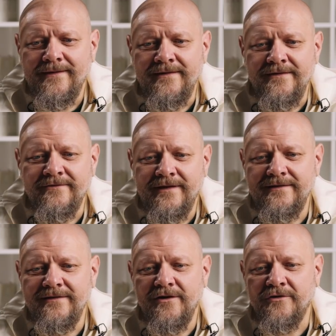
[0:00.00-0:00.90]
I
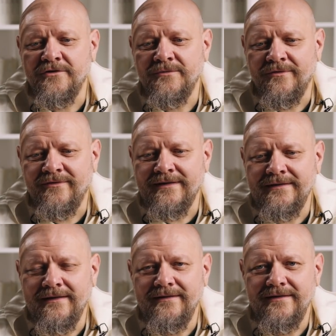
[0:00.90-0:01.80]
wtedy on
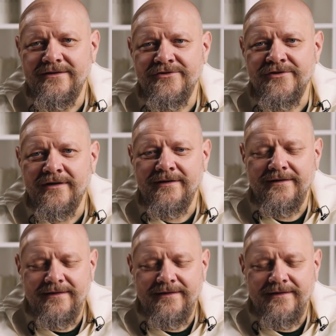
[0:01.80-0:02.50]
odpowiada, że